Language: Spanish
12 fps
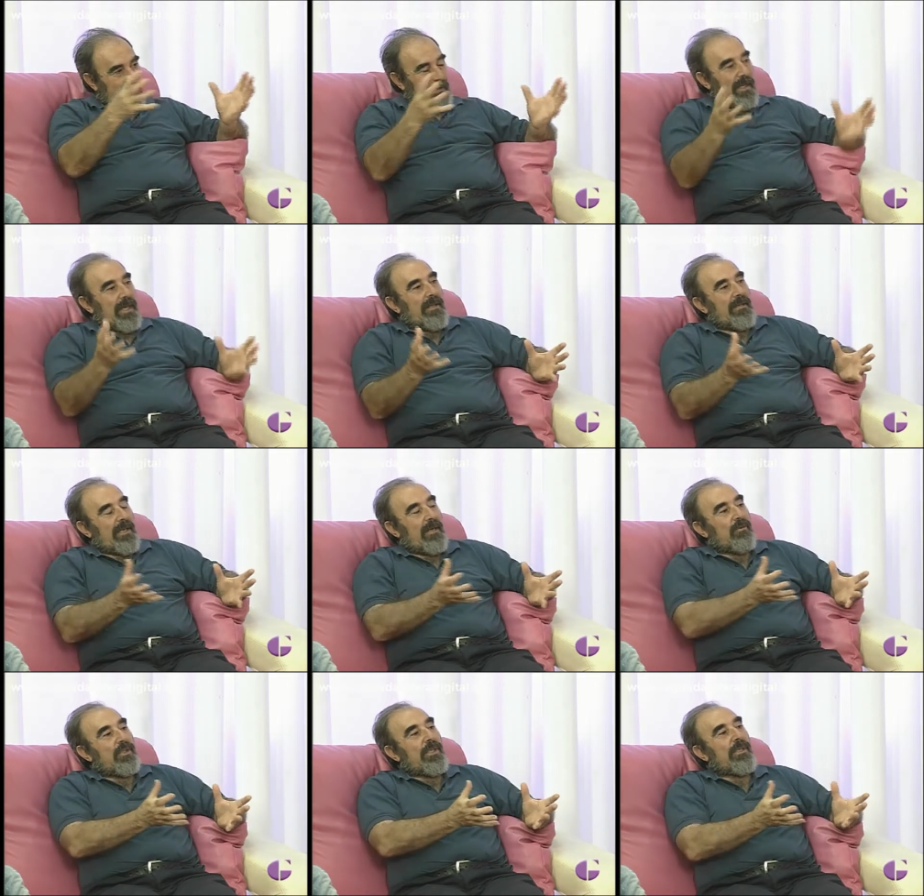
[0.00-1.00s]
ya
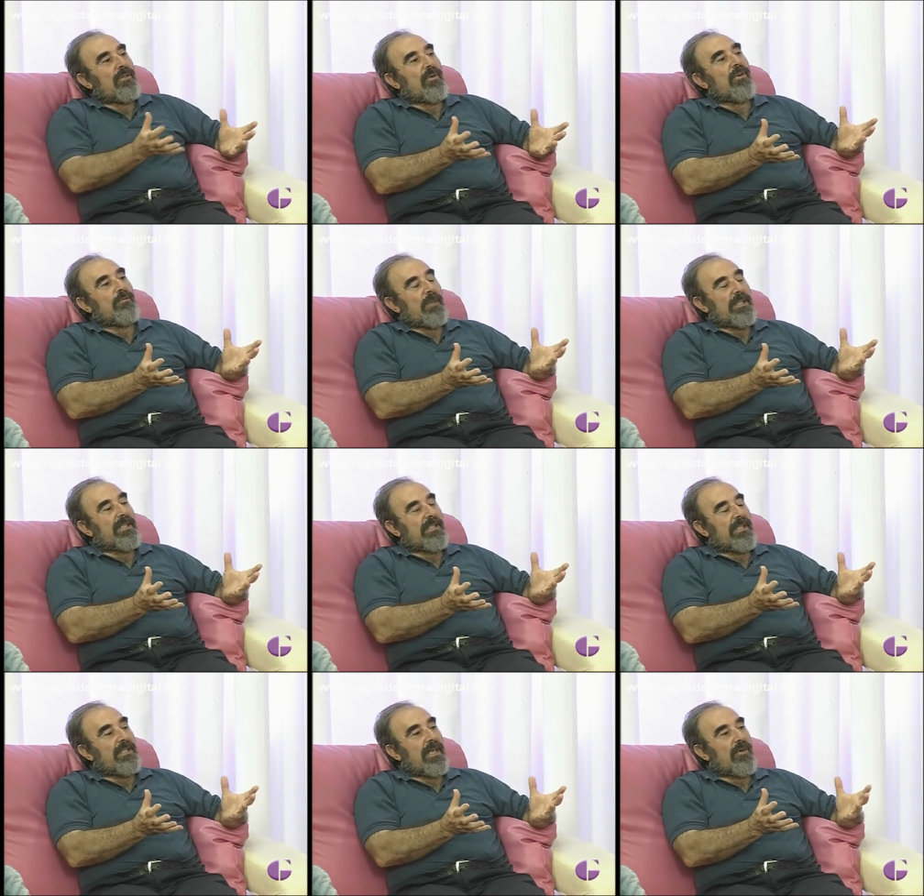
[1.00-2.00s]
digamos que dentro de los países
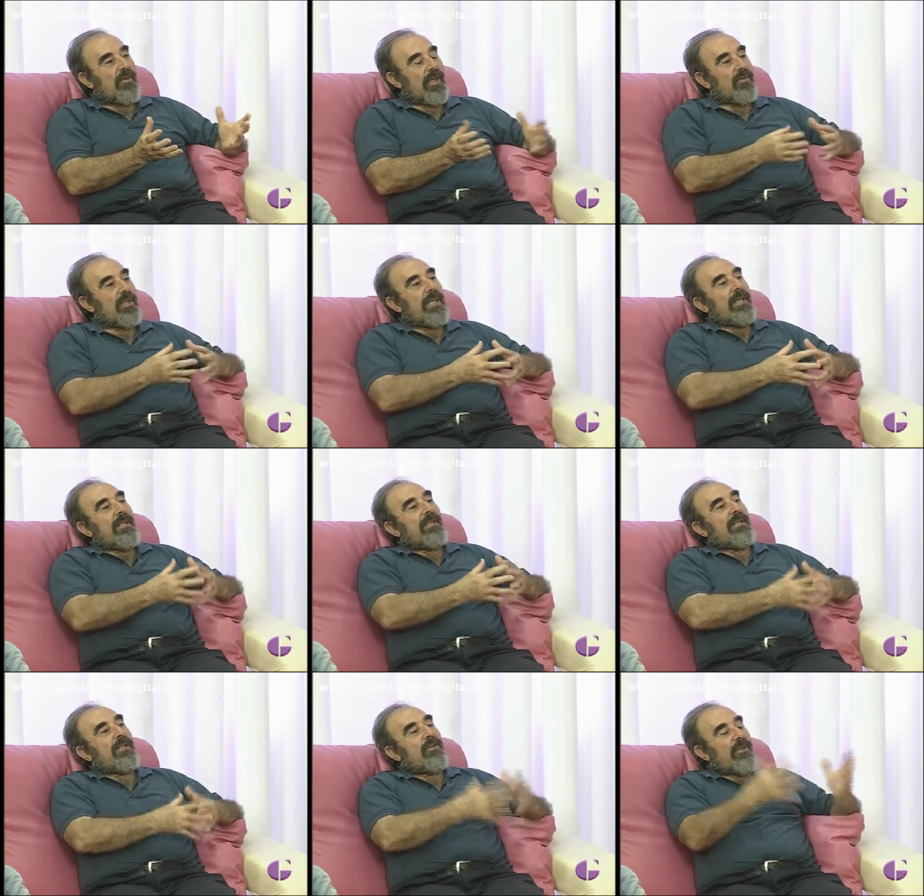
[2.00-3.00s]
desarrollados y
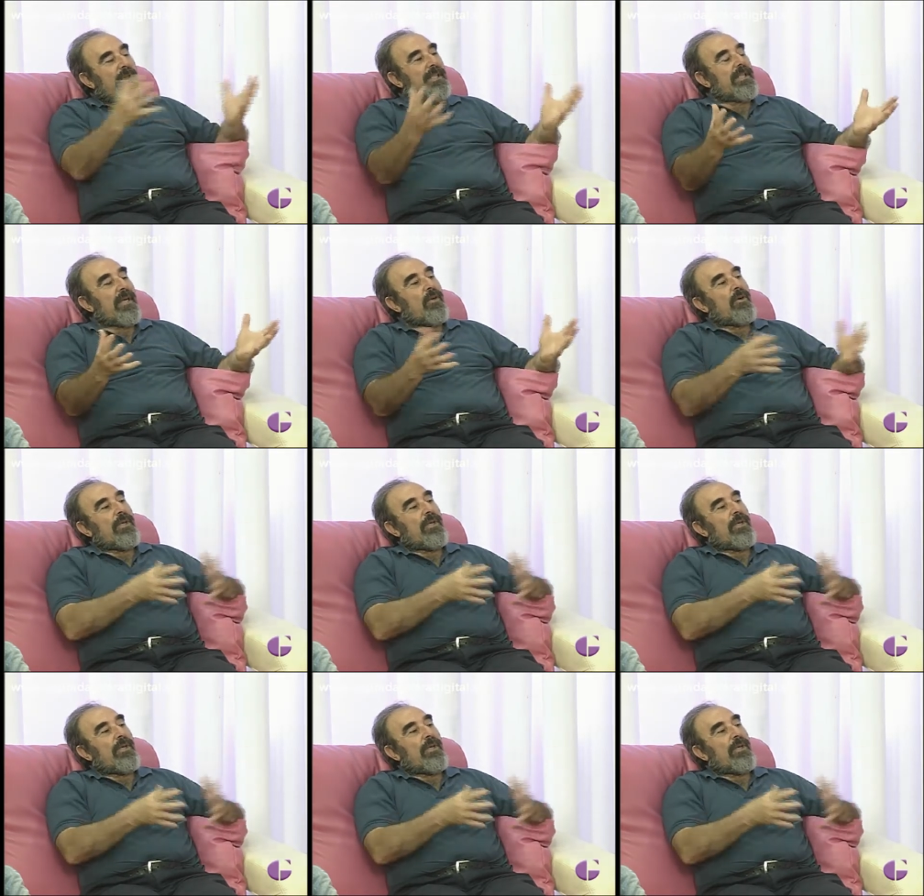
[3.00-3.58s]
dentro de esta